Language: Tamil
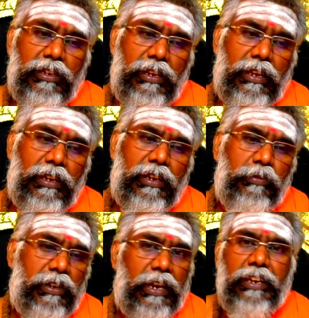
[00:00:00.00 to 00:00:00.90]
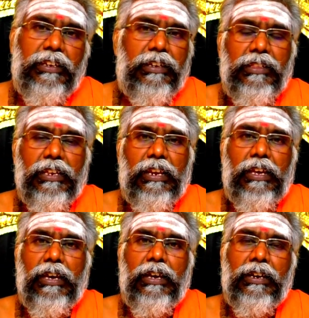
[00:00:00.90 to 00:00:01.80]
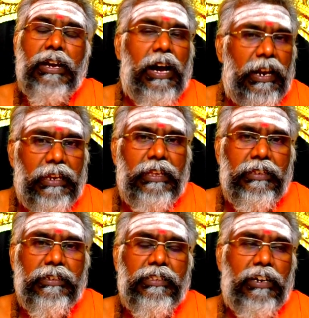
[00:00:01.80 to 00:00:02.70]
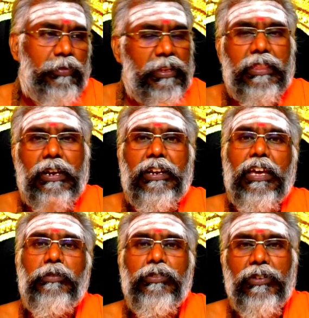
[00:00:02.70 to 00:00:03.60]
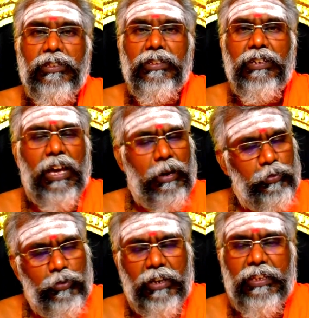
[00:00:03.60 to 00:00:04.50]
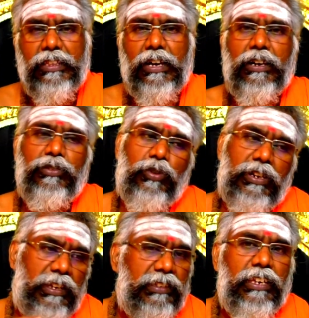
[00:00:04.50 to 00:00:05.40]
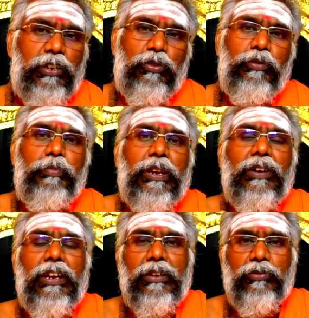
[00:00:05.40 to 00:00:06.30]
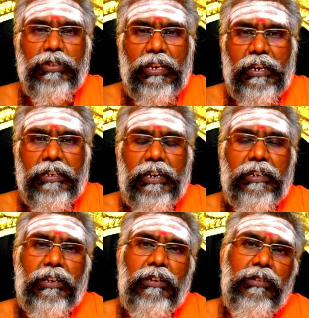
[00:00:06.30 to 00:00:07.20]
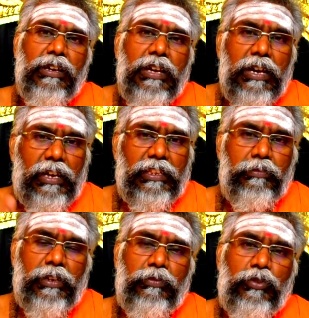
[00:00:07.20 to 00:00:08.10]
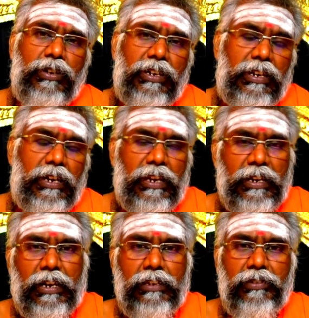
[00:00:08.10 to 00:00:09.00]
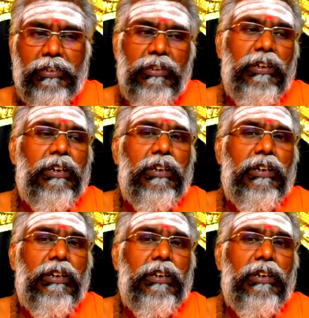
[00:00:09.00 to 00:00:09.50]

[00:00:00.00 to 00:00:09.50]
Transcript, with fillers: இல்லை நம்ம நைட்டு எந்திரிக்கலை காலையில் எந்திரிச்சதுக்கப்புறம் தான் இதெல்லாம் ஞாபகம் வருதுன்னா அப்பவும் அதே தான் அது உடனே செய்யணும் பரவாயில்ல கொஞ்சம் லேட்டாகிட்டாலும் அதே மாதிரி முகம் கை கழுவிட்டு